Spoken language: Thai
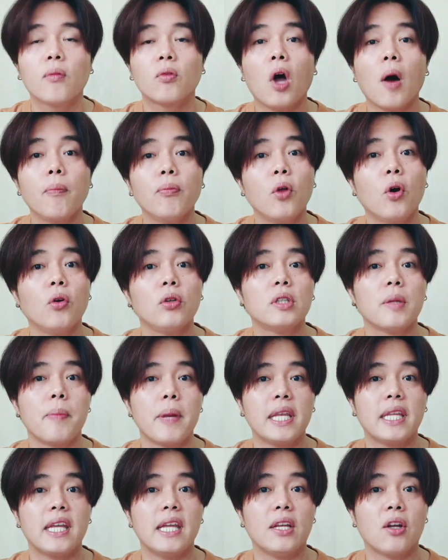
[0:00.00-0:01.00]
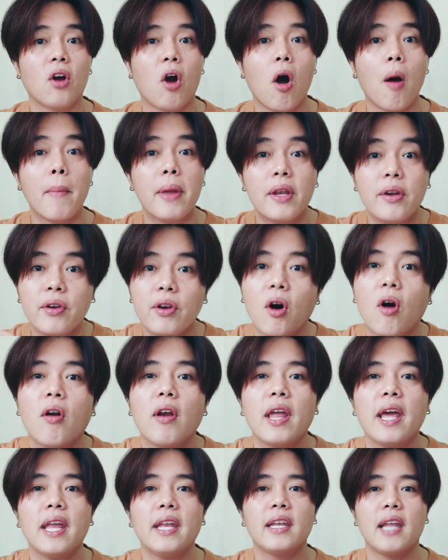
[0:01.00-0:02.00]
ท็อปโน้ตจะเป็นกลิ่นของมะเดือออ
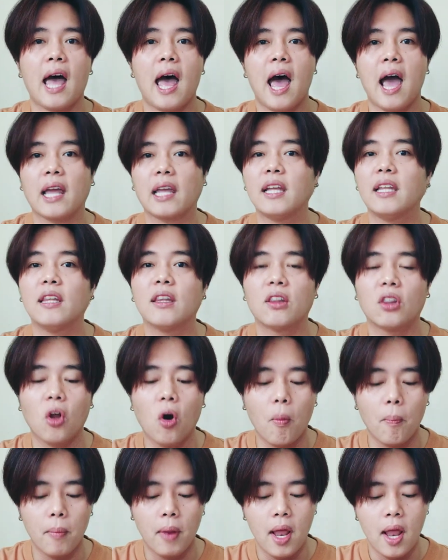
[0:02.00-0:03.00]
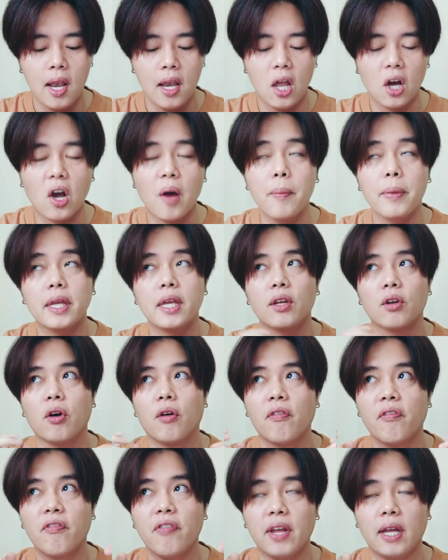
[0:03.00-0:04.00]
เรนจ์กลิ่นต้มแล้วก็มีกลิ่นข
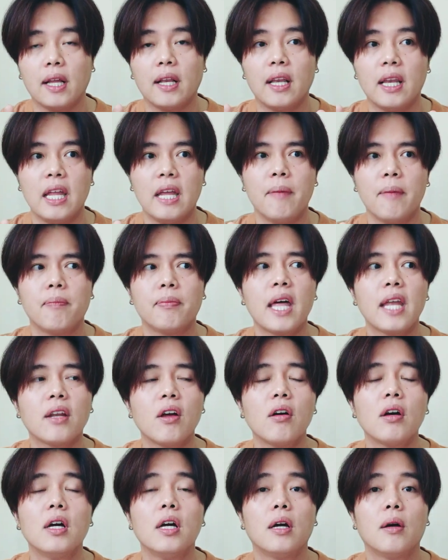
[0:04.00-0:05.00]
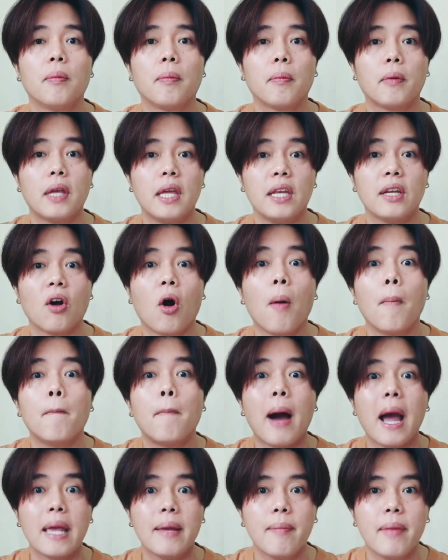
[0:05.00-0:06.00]
องฟิกลีฟนั่นก็คือกลิ่นของ
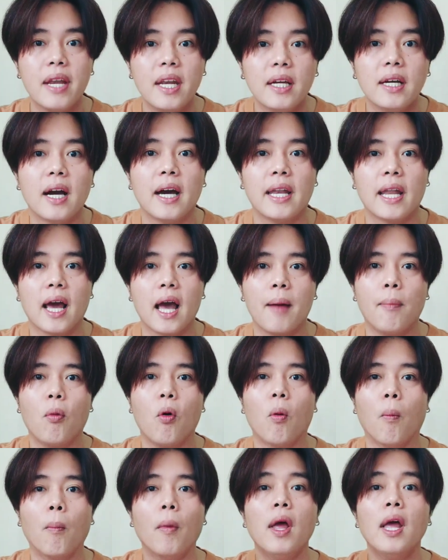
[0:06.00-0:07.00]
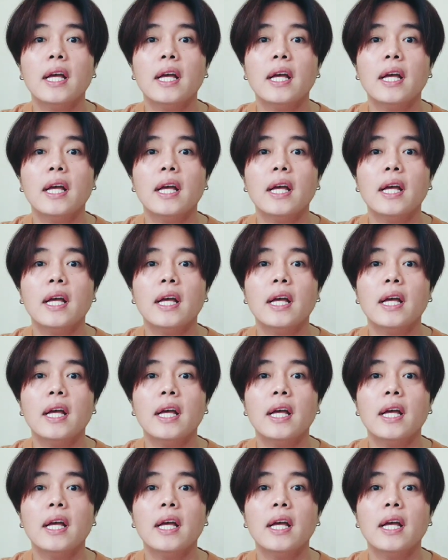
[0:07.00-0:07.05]
ใบมะเดื่อนะครับผม